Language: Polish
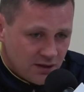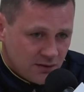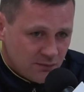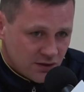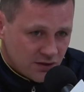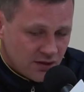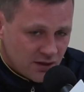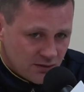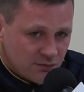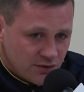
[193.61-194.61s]
i myślę, że
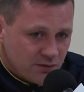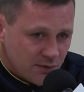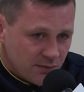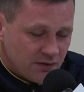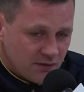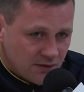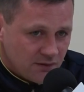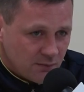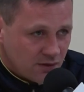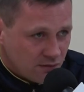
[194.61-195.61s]
nad tym musimy popracować w
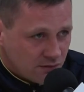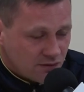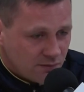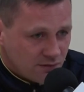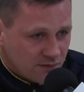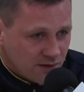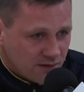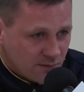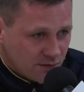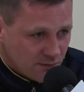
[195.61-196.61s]
tym tygodniu, żeby w
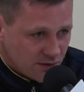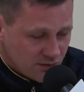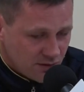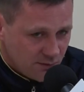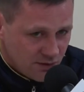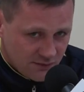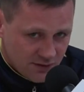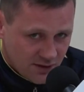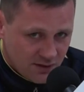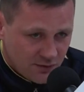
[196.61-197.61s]
następnym meczu eliminować
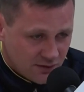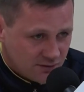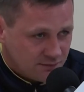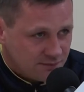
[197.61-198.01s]
takie błędy.